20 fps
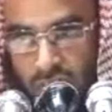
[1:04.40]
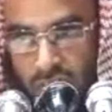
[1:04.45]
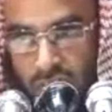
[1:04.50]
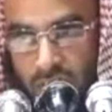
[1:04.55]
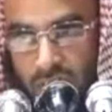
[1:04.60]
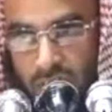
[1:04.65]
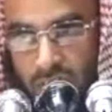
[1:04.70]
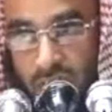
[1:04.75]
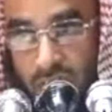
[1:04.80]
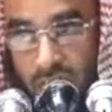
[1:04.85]
নয়
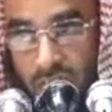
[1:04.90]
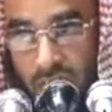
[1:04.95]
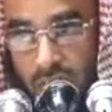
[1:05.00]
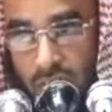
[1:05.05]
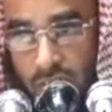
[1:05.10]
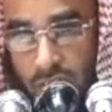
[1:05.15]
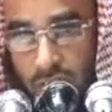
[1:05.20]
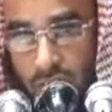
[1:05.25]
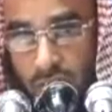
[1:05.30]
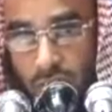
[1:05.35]
বিশেষ
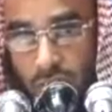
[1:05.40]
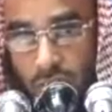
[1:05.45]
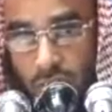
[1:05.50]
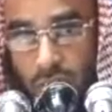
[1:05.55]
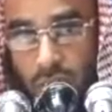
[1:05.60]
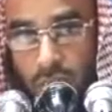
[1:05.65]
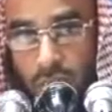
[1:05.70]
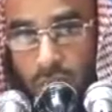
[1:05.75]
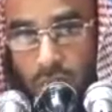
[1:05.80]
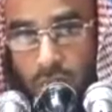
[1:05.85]
গোসল
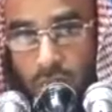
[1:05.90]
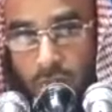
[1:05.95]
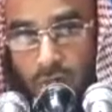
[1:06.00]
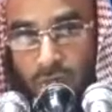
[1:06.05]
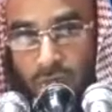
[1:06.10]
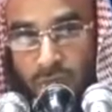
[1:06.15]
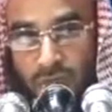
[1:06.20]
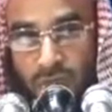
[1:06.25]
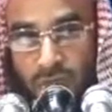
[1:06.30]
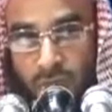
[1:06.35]

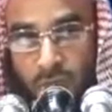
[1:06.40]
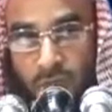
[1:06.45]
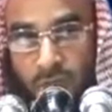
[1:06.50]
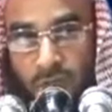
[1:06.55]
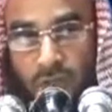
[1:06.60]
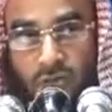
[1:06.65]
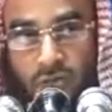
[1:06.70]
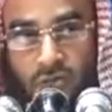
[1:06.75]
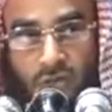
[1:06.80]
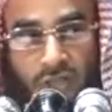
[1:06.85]
কমের
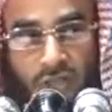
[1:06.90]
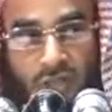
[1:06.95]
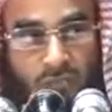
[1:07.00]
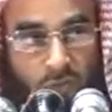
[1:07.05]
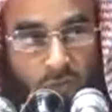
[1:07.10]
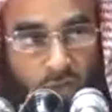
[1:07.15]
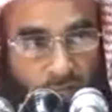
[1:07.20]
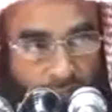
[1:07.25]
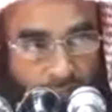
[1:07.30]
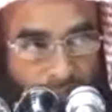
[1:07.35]
পক্ষে সন্নাতে
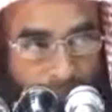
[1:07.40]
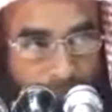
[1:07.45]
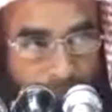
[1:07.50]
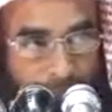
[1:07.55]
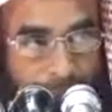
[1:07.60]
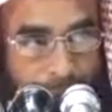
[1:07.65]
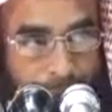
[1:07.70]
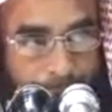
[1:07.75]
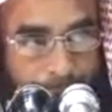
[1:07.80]
মোয়াক্কাদা